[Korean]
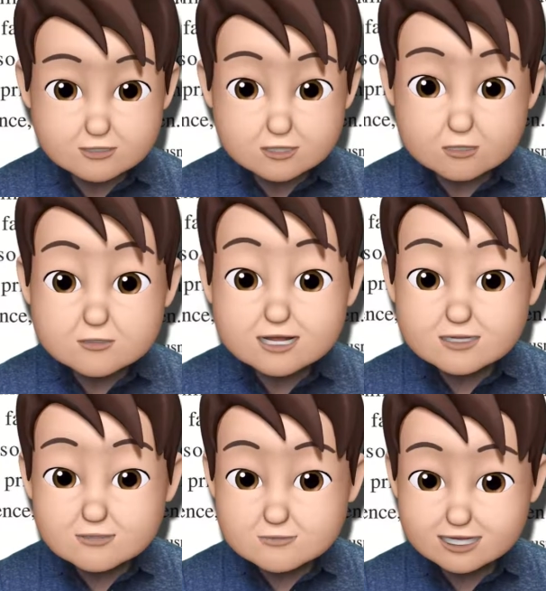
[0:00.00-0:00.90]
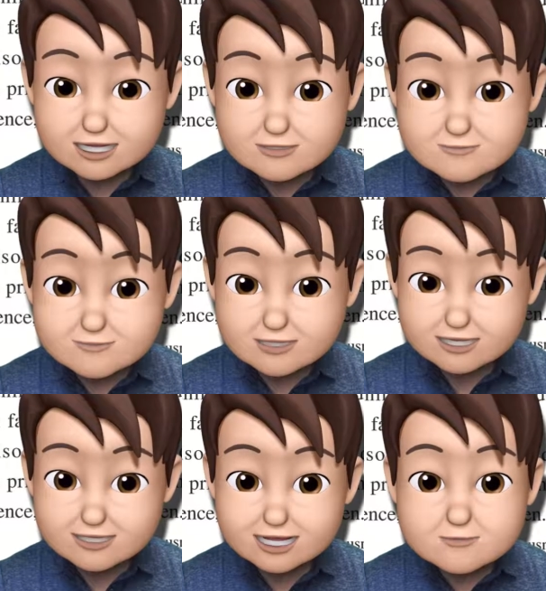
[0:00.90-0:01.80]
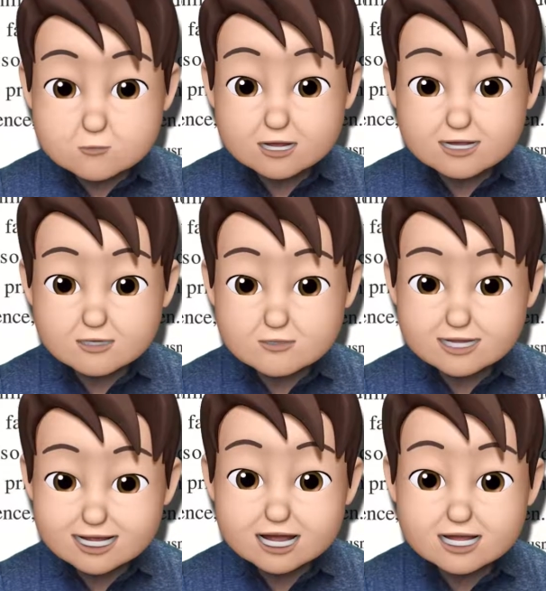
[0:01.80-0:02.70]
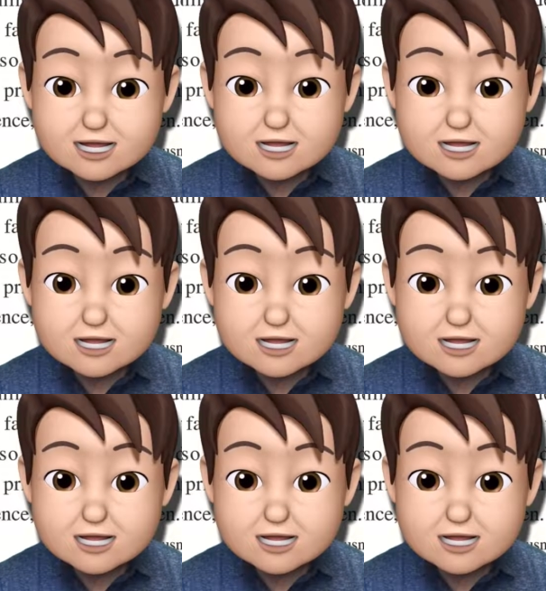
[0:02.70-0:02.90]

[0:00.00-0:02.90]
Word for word: 결과였습니다. 자, 뭐의 결과냐?